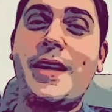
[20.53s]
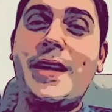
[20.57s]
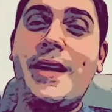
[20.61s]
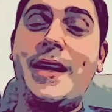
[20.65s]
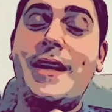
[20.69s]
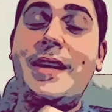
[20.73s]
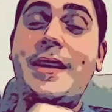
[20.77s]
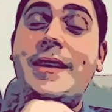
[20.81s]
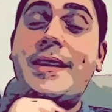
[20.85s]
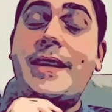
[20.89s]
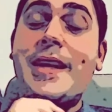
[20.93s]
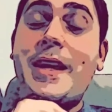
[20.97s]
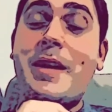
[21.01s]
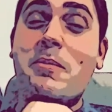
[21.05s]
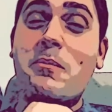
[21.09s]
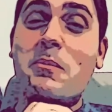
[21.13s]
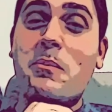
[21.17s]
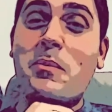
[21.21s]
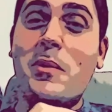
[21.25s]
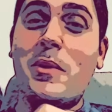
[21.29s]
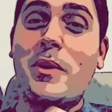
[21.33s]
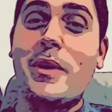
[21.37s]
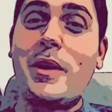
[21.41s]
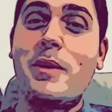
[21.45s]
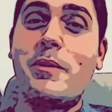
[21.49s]
Il
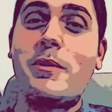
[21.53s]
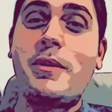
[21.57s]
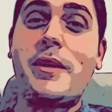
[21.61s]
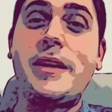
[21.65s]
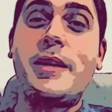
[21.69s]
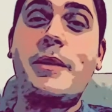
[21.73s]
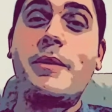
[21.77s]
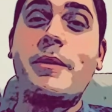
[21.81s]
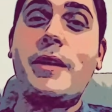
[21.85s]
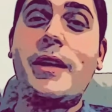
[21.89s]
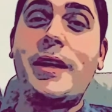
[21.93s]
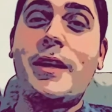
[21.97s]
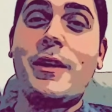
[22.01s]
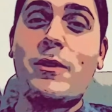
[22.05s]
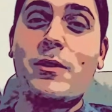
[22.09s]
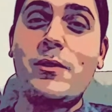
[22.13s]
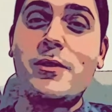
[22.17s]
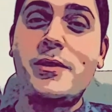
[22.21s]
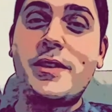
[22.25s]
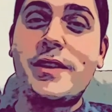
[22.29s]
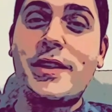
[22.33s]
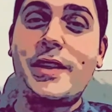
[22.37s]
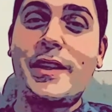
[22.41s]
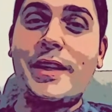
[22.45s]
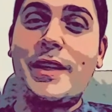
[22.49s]
tempo è una di quelle
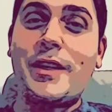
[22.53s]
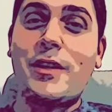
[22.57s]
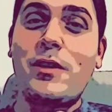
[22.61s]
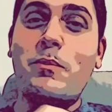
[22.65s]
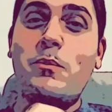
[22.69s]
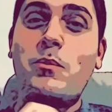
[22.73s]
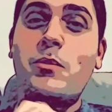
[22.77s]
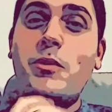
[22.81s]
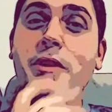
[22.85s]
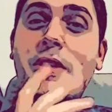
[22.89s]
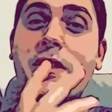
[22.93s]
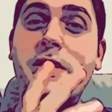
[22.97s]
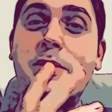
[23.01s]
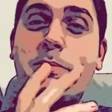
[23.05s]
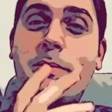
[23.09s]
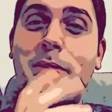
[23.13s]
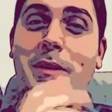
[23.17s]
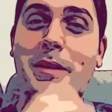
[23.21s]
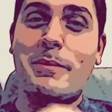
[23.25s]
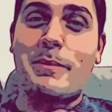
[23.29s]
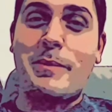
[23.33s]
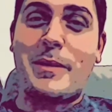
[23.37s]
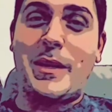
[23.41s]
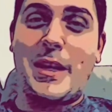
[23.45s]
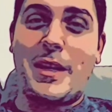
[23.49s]
cose che non puoi
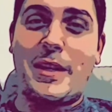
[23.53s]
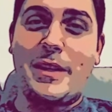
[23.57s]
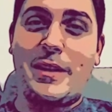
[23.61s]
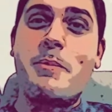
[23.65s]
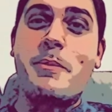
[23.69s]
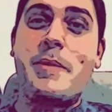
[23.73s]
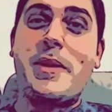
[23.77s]
risparmiare.